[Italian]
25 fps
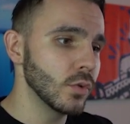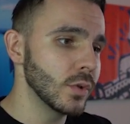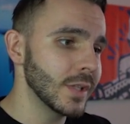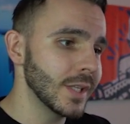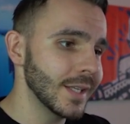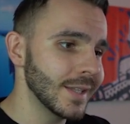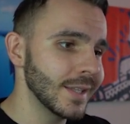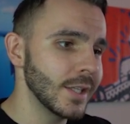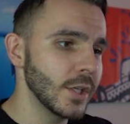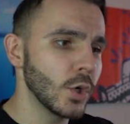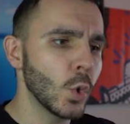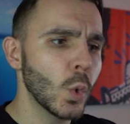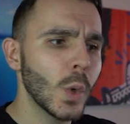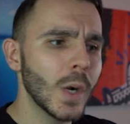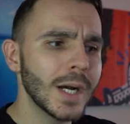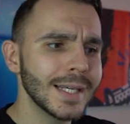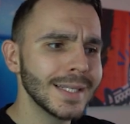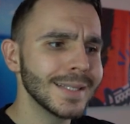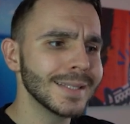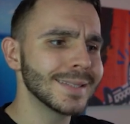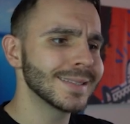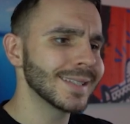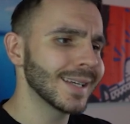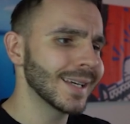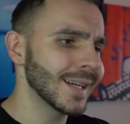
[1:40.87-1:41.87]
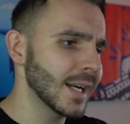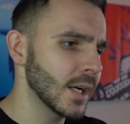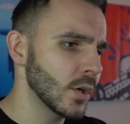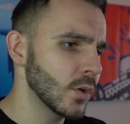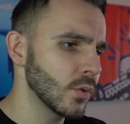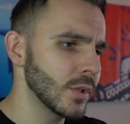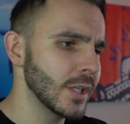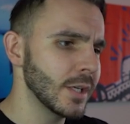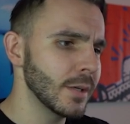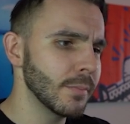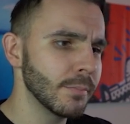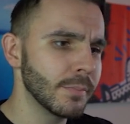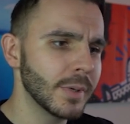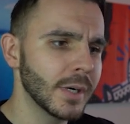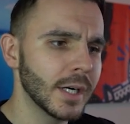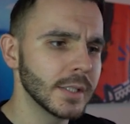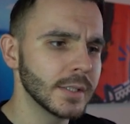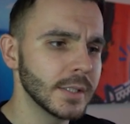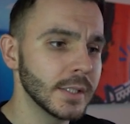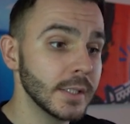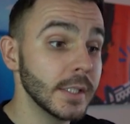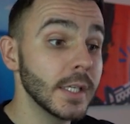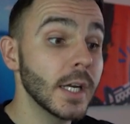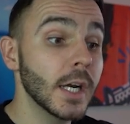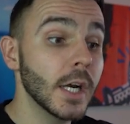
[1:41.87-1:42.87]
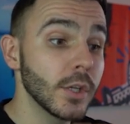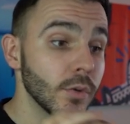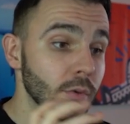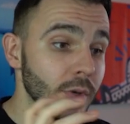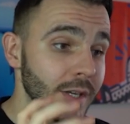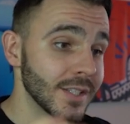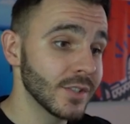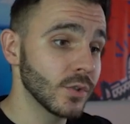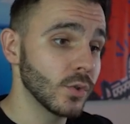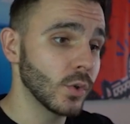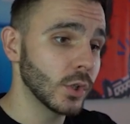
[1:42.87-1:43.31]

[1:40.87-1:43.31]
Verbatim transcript: utenti quali saranno gli impatti di iOS